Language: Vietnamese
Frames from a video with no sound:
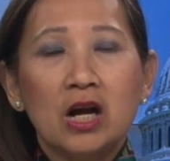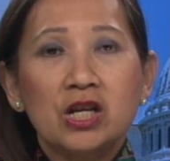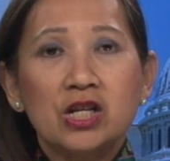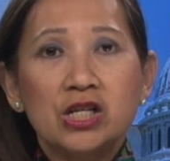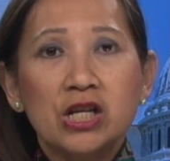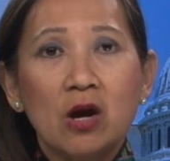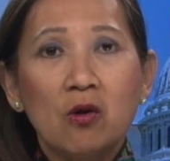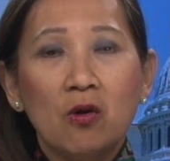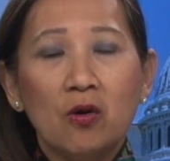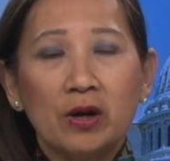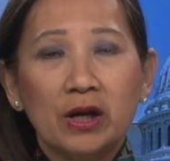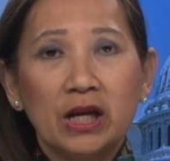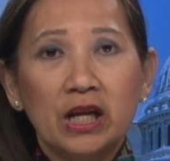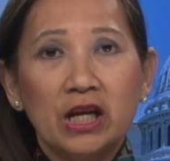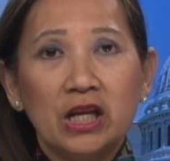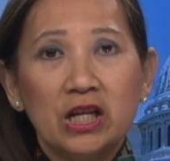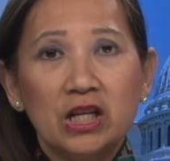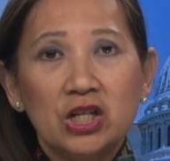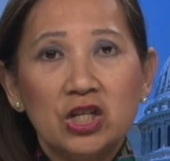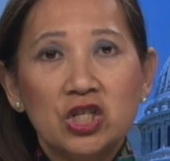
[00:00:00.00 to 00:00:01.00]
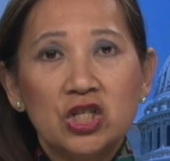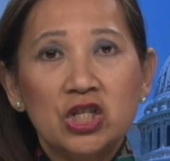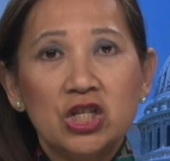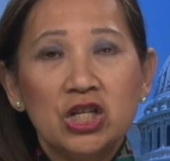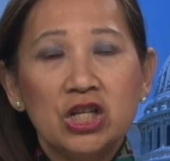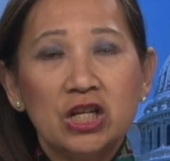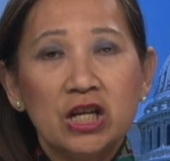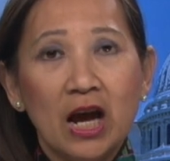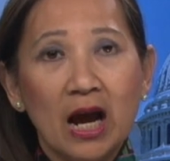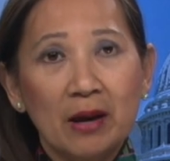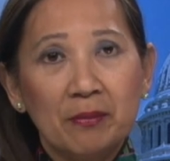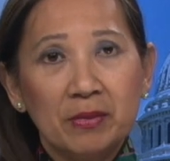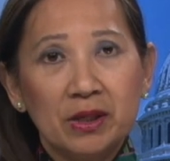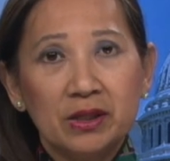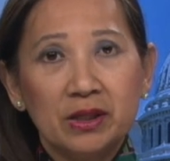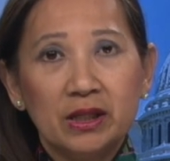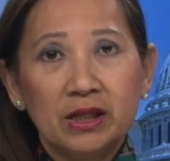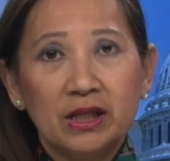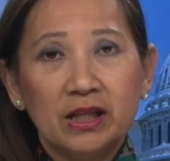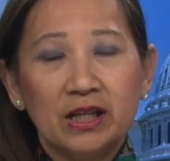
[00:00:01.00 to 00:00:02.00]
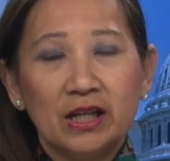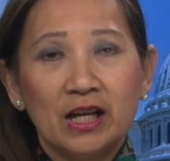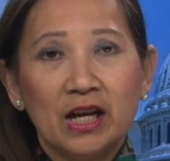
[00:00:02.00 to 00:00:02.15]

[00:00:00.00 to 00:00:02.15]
sau hội nghị G20.